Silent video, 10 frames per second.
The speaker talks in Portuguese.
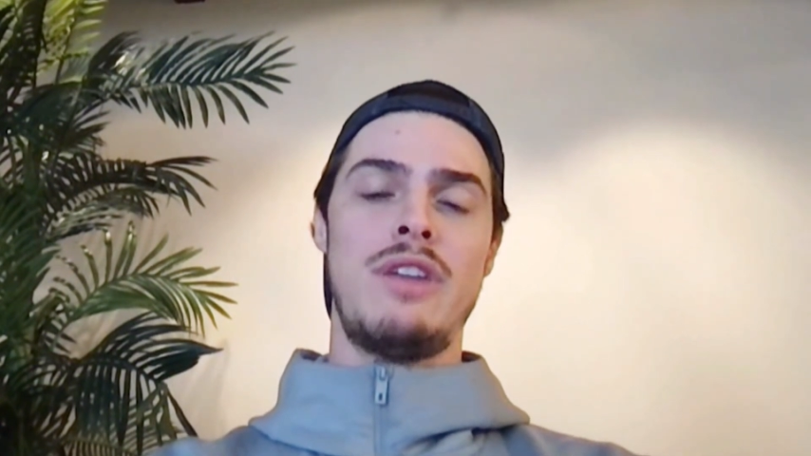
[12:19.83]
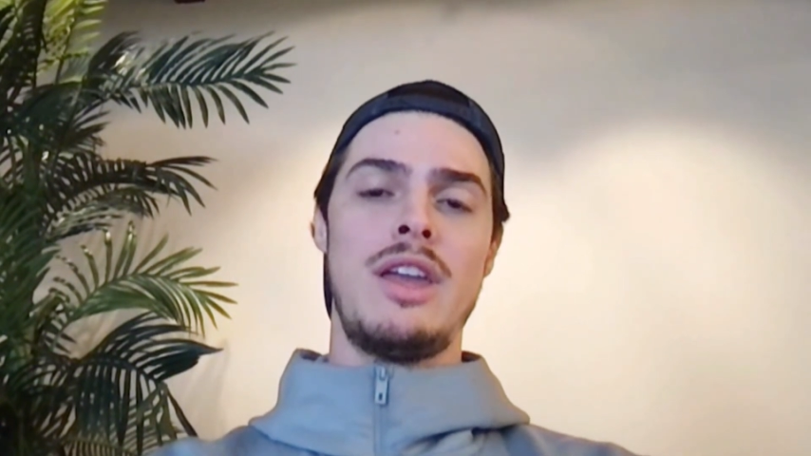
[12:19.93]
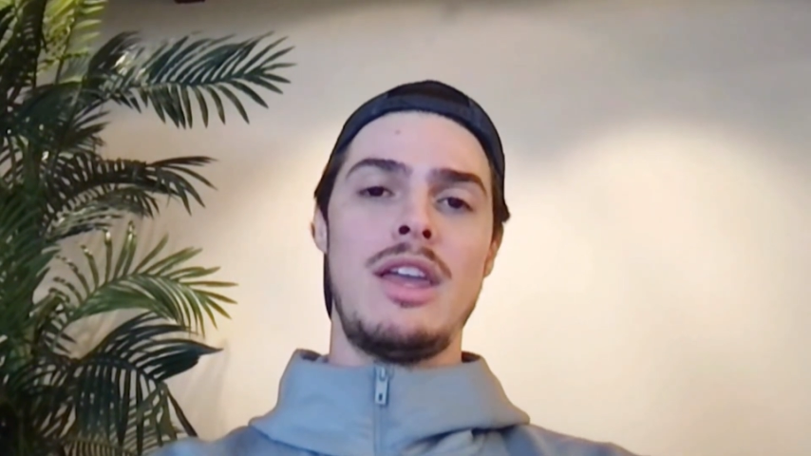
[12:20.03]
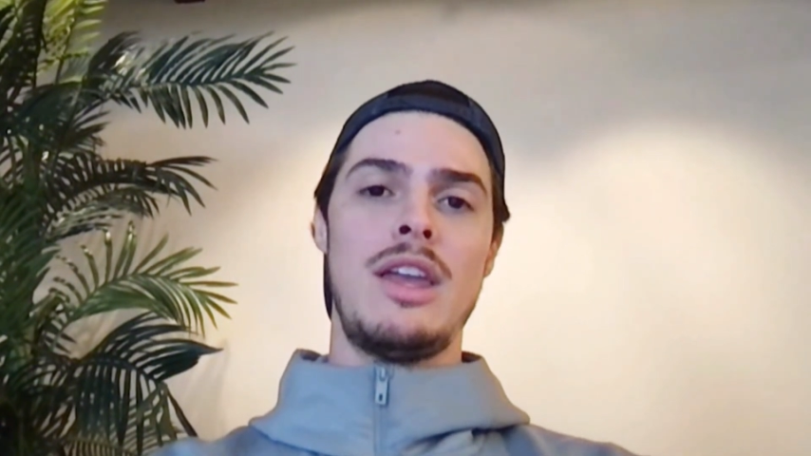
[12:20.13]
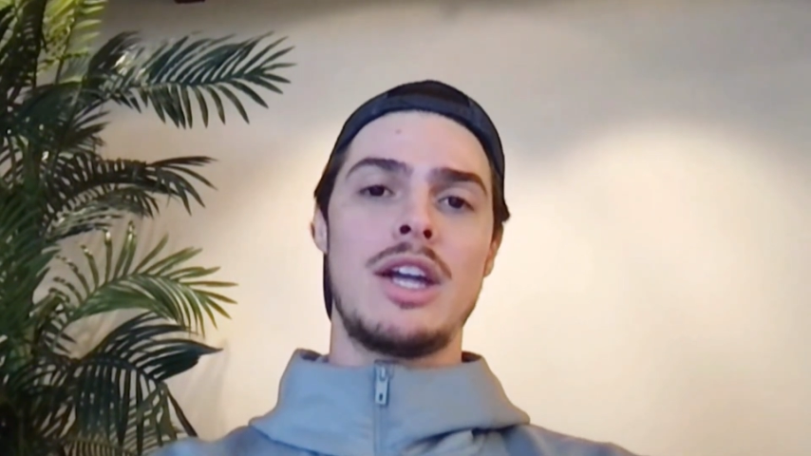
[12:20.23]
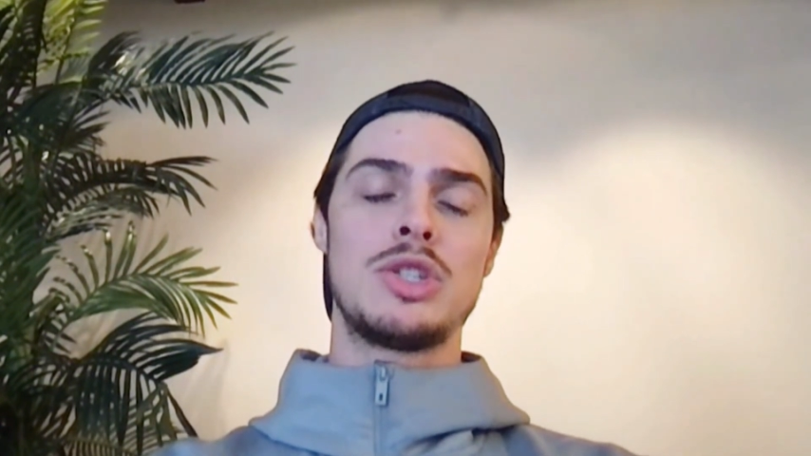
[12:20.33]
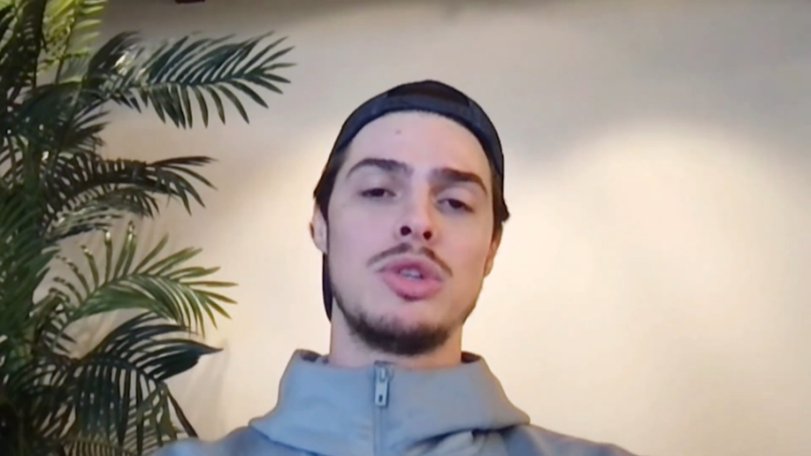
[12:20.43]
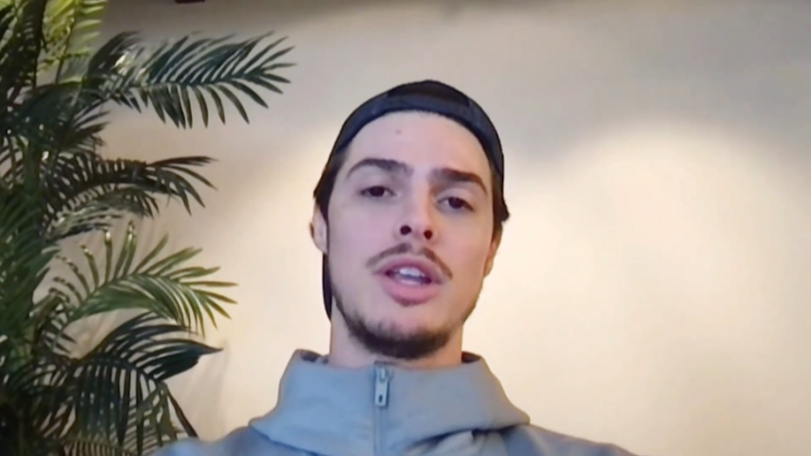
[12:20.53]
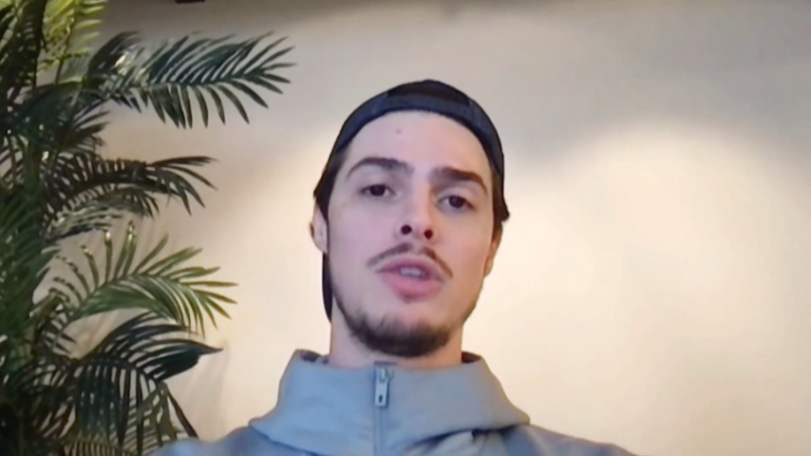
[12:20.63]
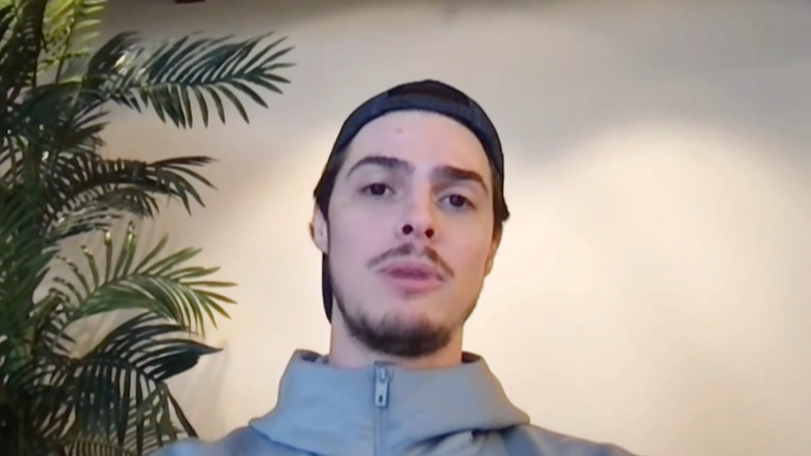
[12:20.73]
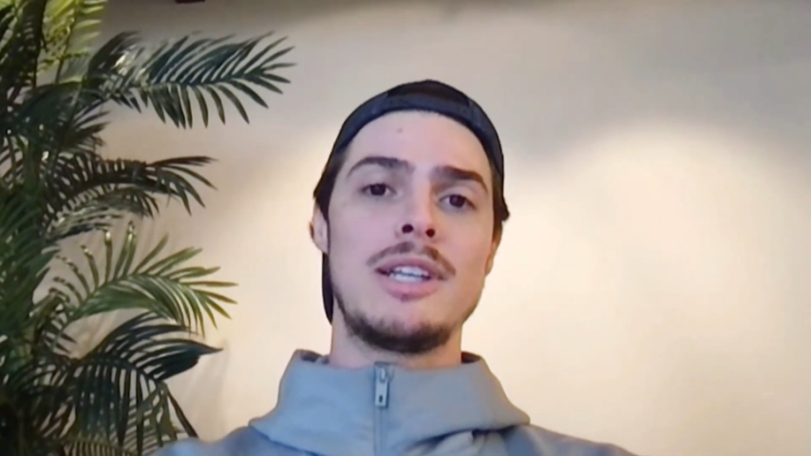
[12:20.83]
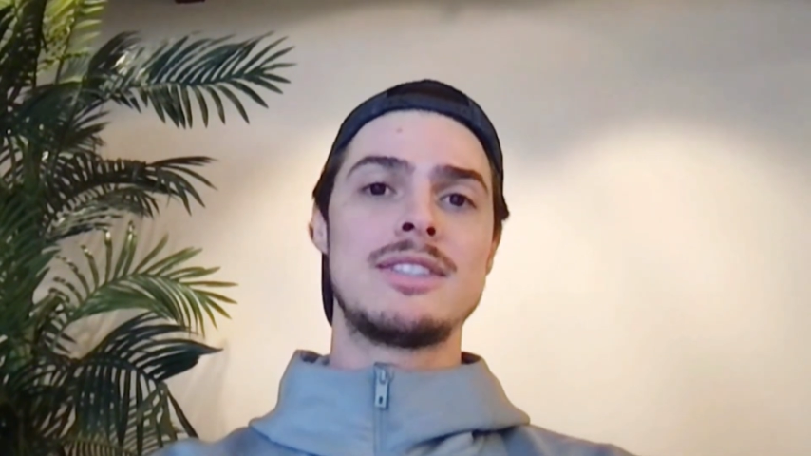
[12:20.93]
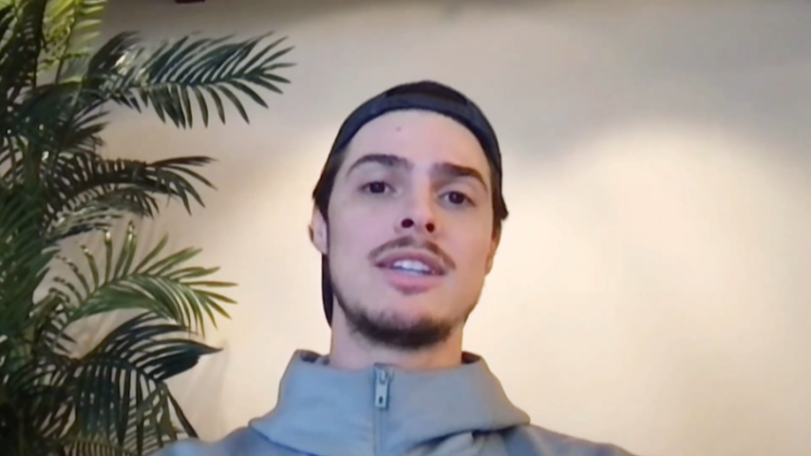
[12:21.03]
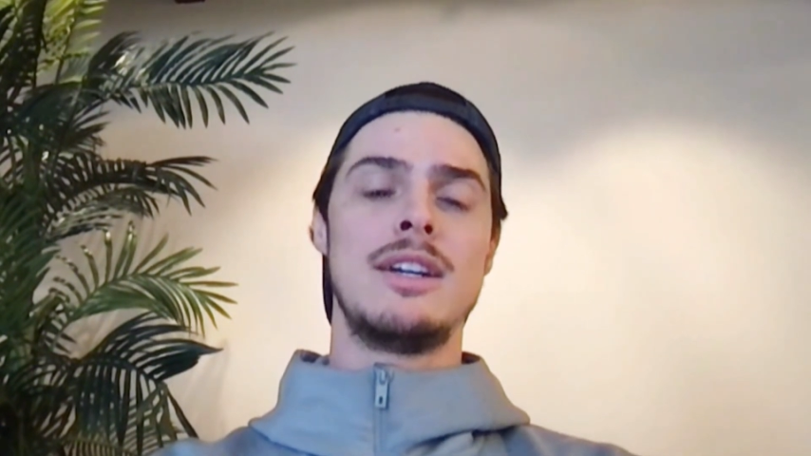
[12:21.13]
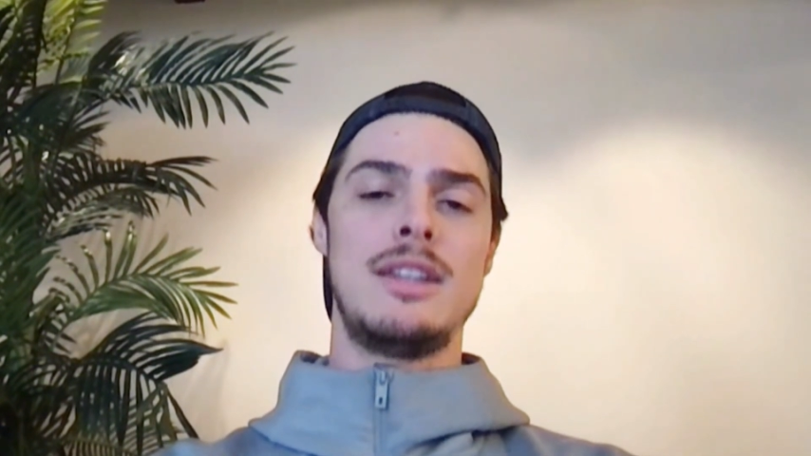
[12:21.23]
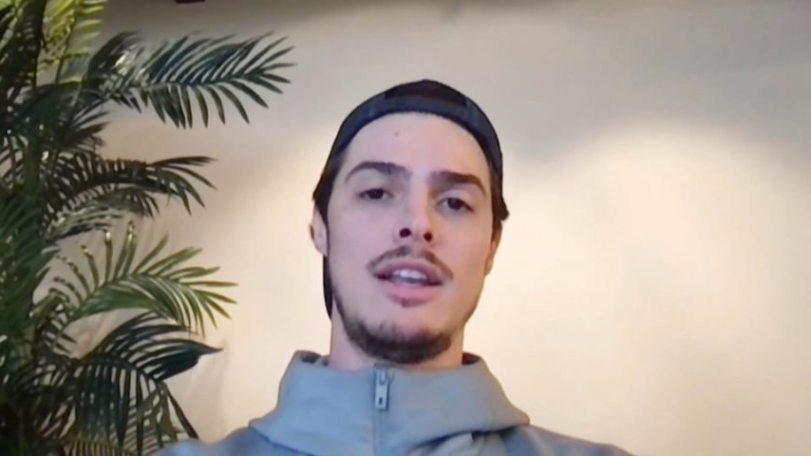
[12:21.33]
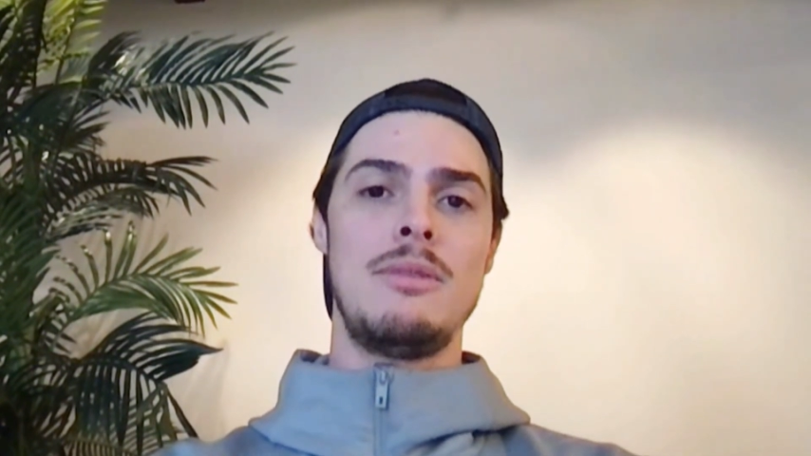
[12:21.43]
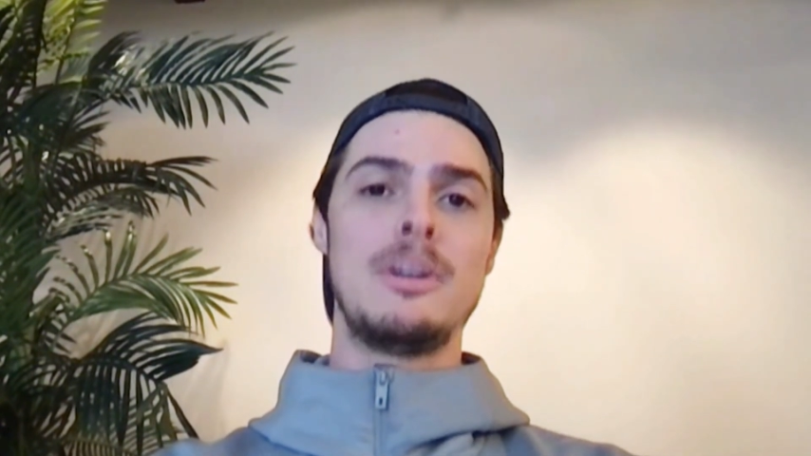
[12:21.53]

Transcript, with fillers: vem ajudando bastante ali,